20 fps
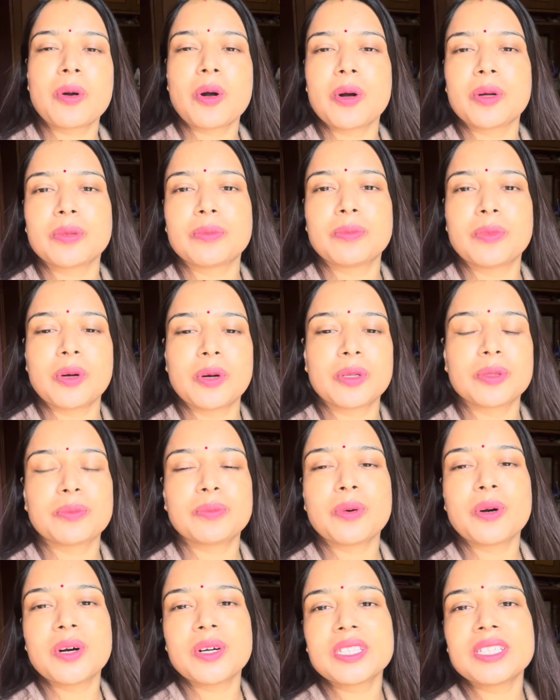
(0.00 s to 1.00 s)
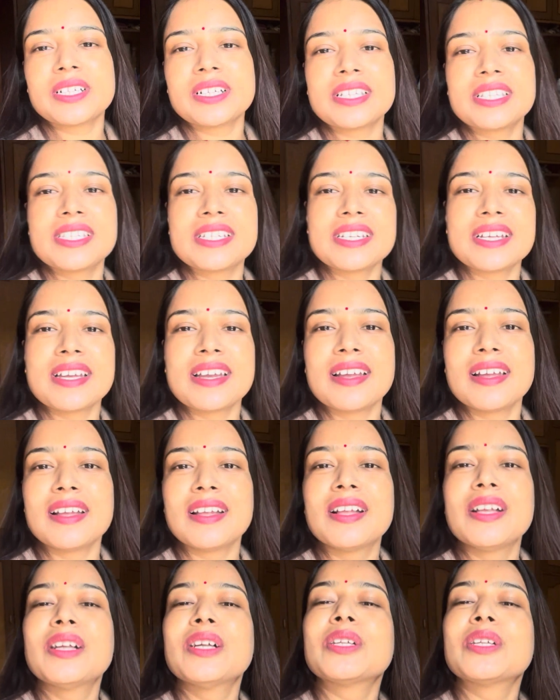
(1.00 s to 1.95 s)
बहुत बहुत बहुत अच्छे हैं